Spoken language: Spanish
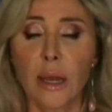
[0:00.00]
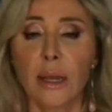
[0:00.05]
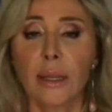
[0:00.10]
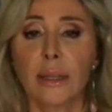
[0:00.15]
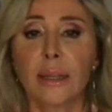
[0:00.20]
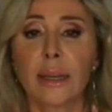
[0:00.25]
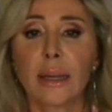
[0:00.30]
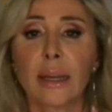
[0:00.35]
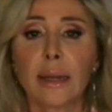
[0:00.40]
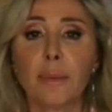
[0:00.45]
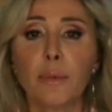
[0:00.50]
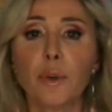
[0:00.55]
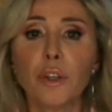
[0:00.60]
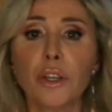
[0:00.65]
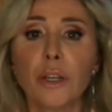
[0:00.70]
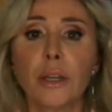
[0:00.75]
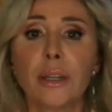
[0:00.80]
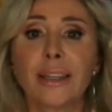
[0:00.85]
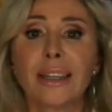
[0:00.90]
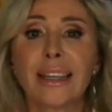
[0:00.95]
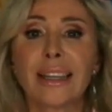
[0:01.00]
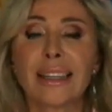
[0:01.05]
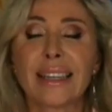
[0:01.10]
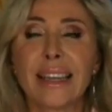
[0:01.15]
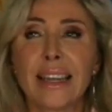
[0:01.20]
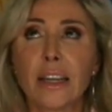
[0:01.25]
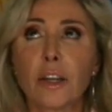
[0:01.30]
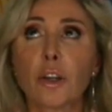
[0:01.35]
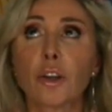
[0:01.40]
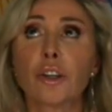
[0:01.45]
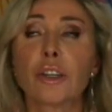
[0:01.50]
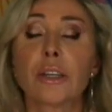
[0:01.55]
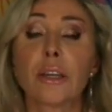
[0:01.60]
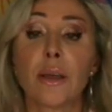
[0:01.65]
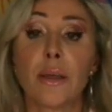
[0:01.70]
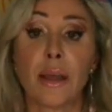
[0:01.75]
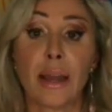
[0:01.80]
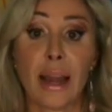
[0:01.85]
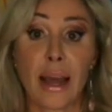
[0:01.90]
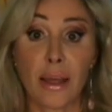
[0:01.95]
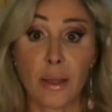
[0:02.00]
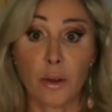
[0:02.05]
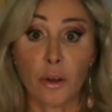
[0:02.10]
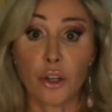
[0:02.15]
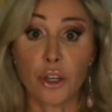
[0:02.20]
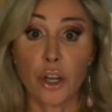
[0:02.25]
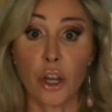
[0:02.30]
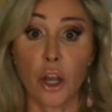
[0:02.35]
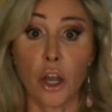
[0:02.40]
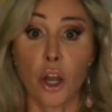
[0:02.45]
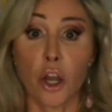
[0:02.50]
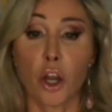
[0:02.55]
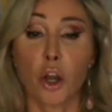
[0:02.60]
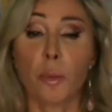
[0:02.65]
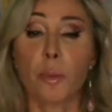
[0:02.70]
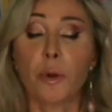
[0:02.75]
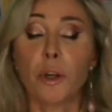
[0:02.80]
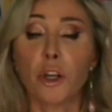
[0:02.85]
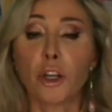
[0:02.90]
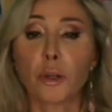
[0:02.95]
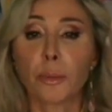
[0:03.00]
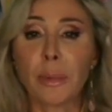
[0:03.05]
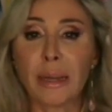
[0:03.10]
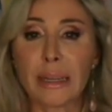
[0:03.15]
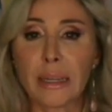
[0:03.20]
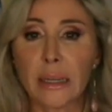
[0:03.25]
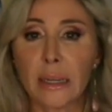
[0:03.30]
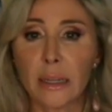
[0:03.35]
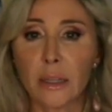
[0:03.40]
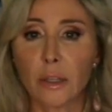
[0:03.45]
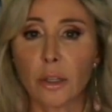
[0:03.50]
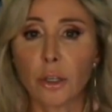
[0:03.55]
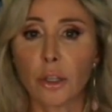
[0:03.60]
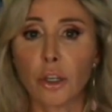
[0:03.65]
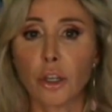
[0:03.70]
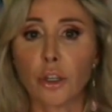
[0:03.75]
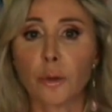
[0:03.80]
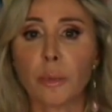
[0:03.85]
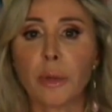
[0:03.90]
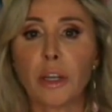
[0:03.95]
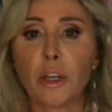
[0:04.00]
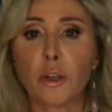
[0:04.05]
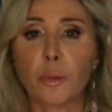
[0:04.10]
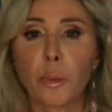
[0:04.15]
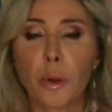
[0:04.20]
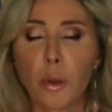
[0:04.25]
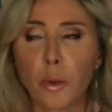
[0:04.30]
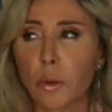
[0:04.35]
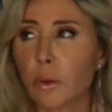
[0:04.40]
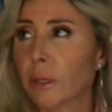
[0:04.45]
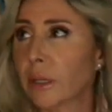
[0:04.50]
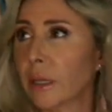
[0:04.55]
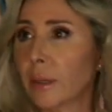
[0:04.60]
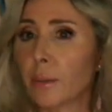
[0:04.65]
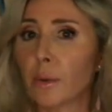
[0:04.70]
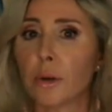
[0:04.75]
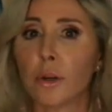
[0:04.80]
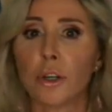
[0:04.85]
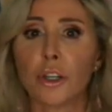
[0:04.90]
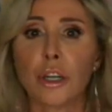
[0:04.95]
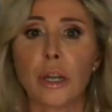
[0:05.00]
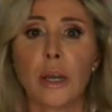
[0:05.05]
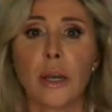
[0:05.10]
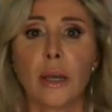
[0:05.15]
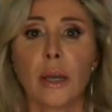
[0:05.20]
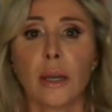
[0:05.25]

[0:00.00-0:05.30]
dejemos de ser considerados como los más lentos, los menos productivos.